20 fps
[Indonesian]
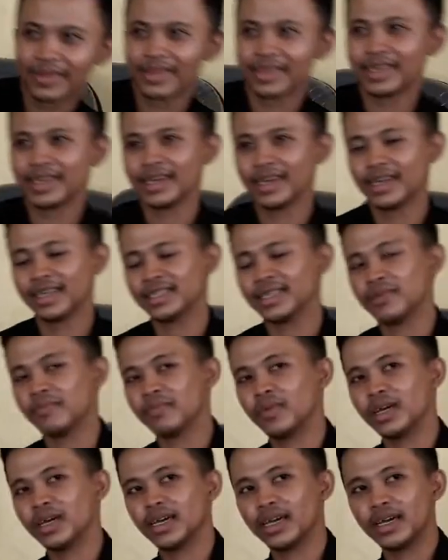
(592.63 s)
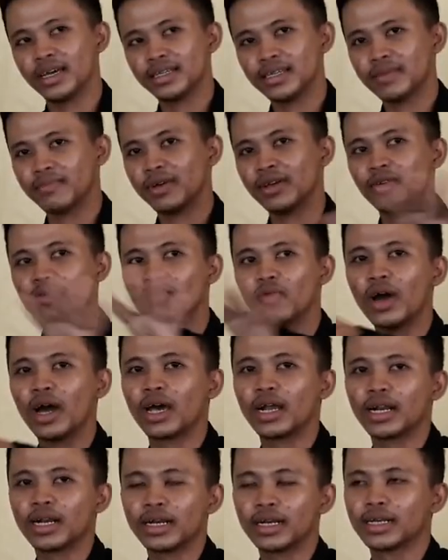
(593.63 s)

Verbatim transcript: ya sampai sampai luar